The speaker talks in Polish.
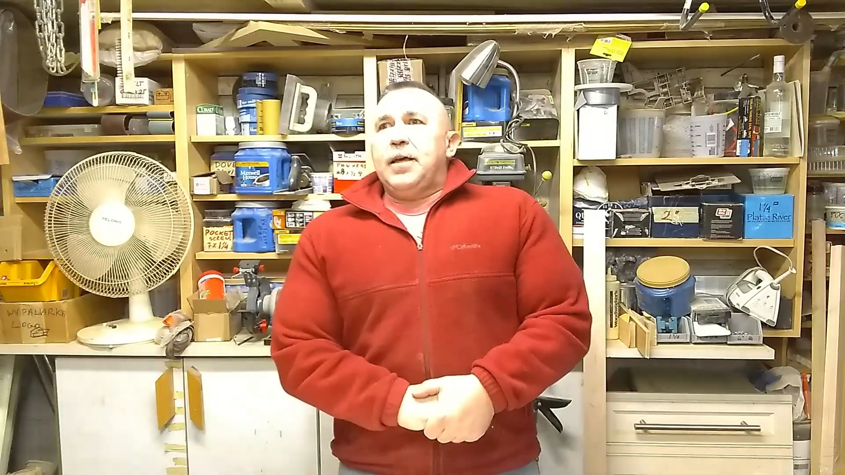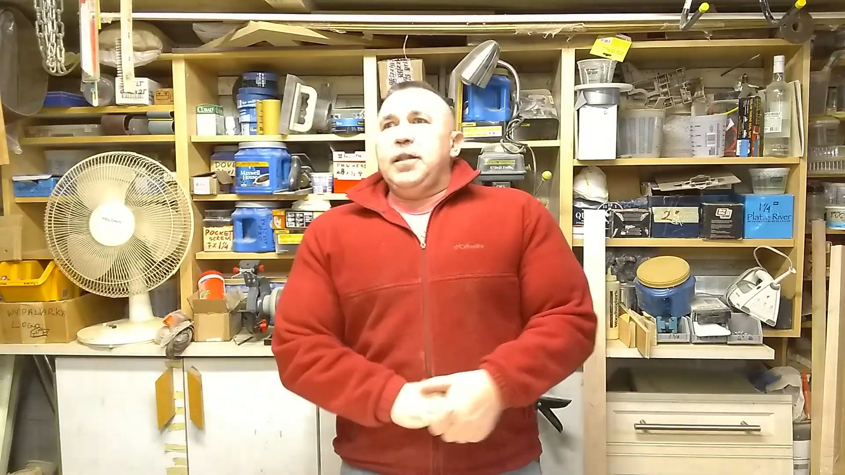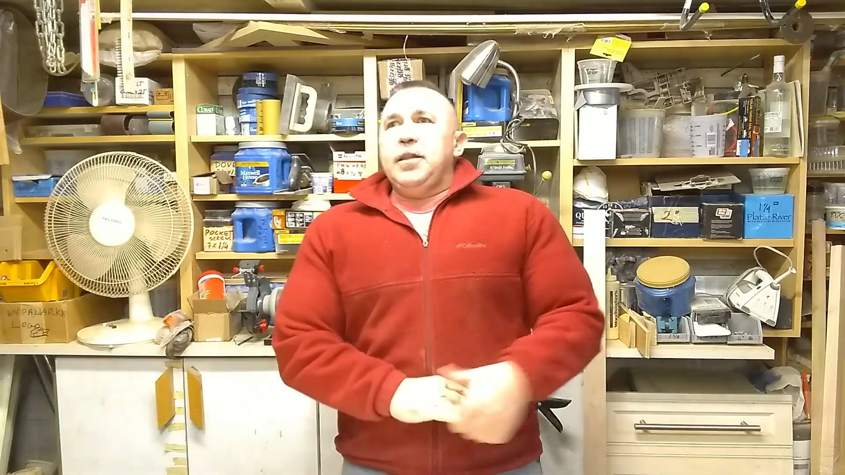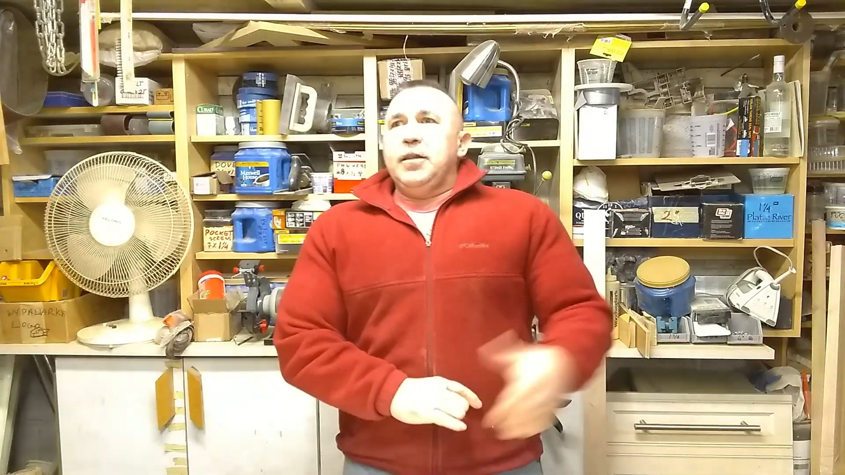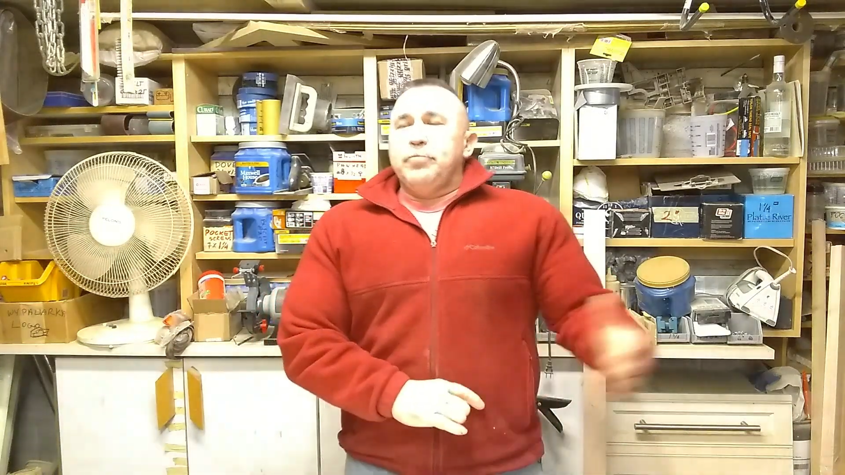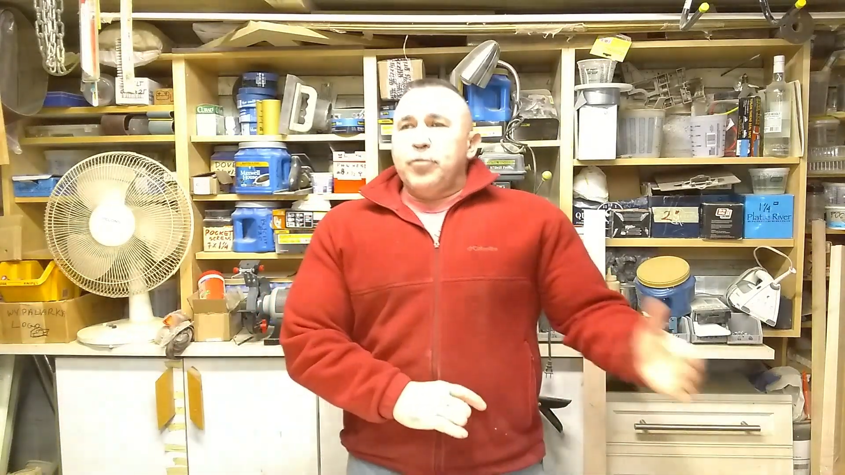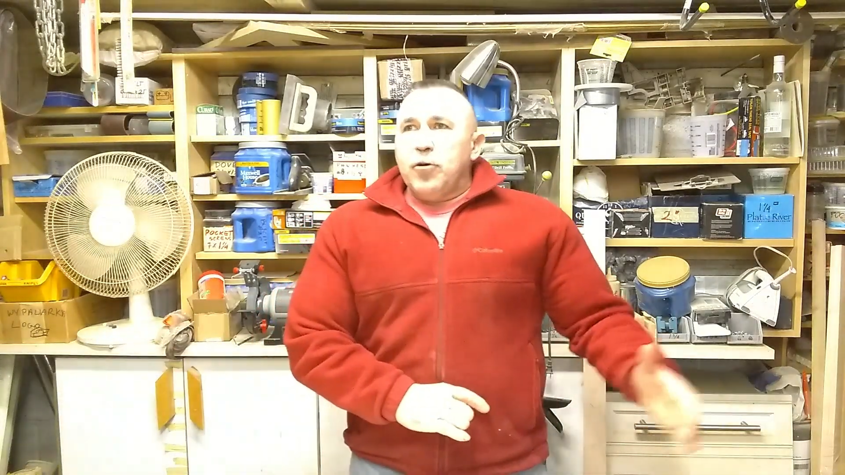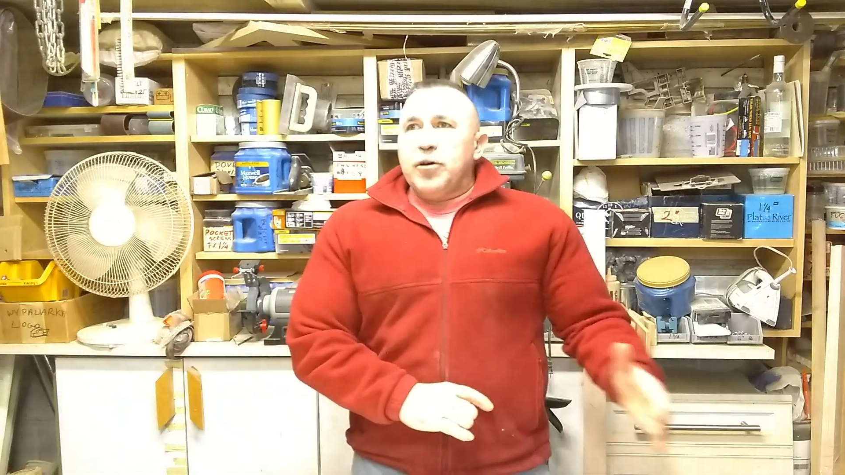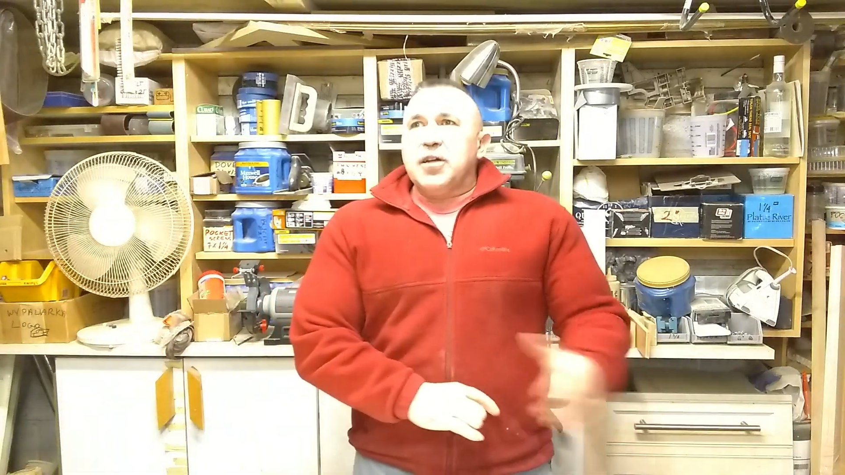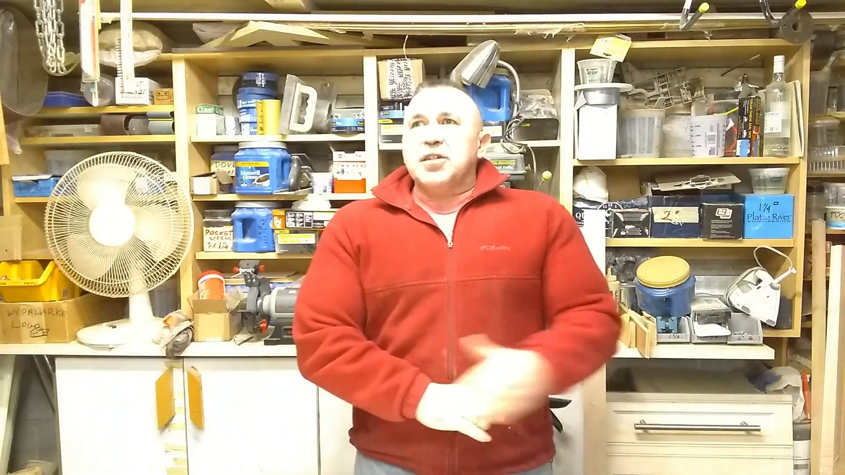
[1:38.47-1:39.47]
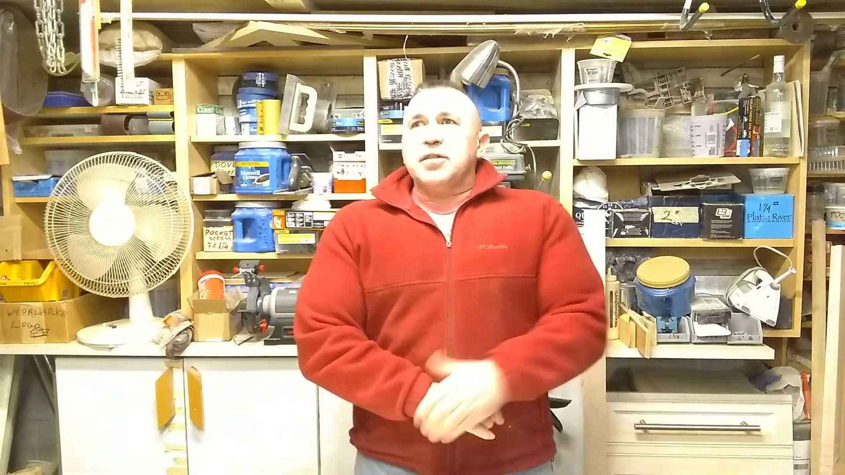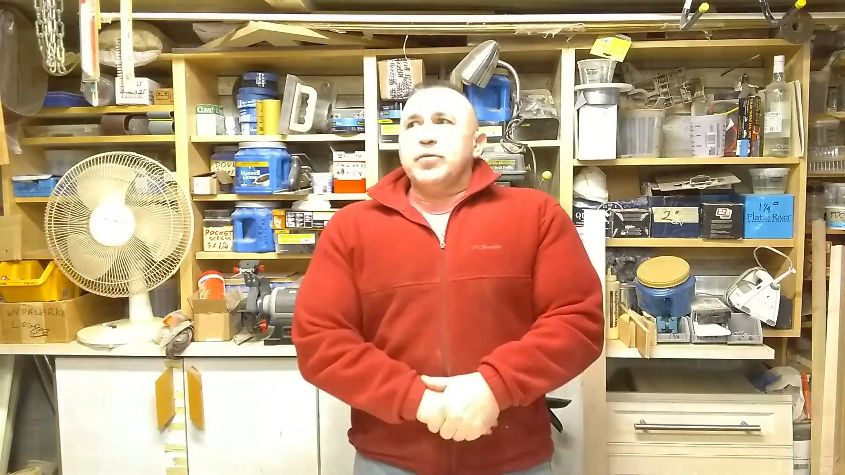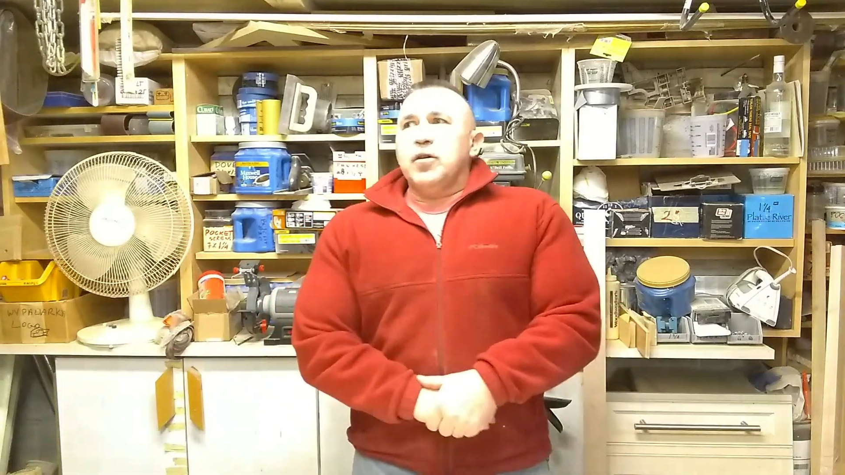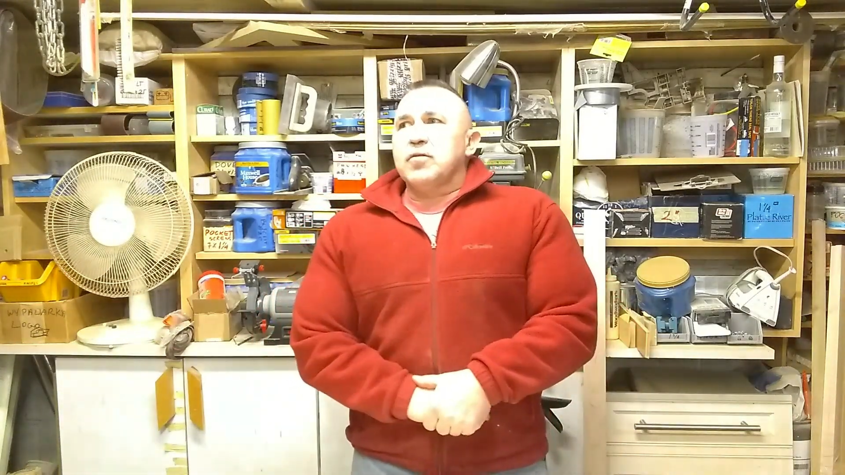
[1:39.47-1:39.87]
inny projekt, żeby